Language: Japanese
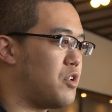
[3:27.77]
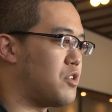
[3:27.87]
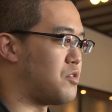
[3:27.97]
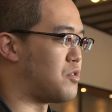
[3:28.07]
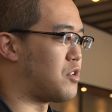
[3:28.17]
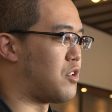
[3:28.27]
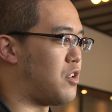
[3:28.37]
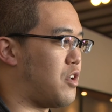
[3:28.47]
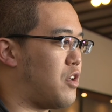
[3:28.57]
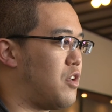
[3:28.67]
の手足を使っ
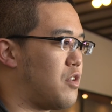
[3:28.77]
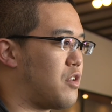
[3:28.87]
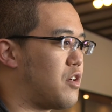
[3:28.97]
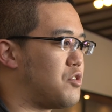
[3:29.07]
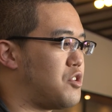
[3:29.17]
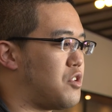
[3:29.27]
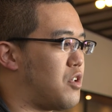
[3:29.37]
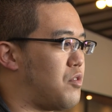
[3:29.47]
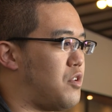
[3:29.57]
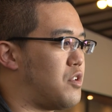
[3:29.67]
て戦うシーン
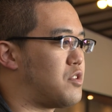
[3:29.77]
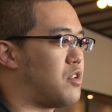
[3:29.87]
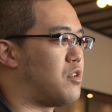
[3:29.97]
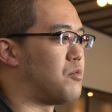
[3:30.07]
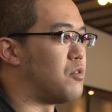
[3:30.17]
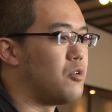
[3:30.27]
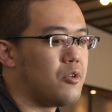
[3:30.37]
が多いんですけれども